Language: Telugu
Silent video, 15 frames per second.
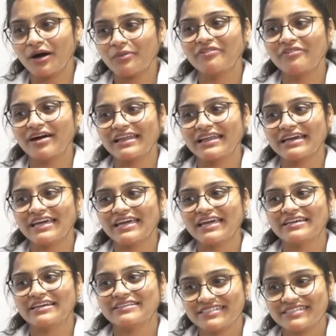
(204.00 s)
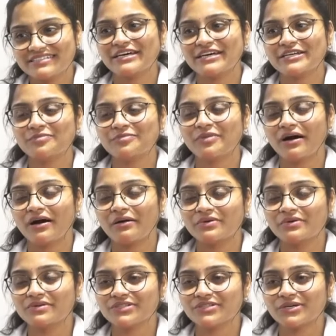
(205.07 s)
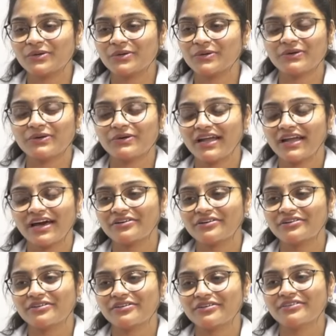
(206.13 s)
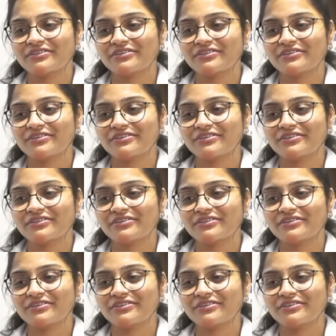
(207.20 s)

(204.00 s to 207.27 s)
బాబు వాళ్ళకి సిక్స్ ఇయర్స్ బాబు సో నాకు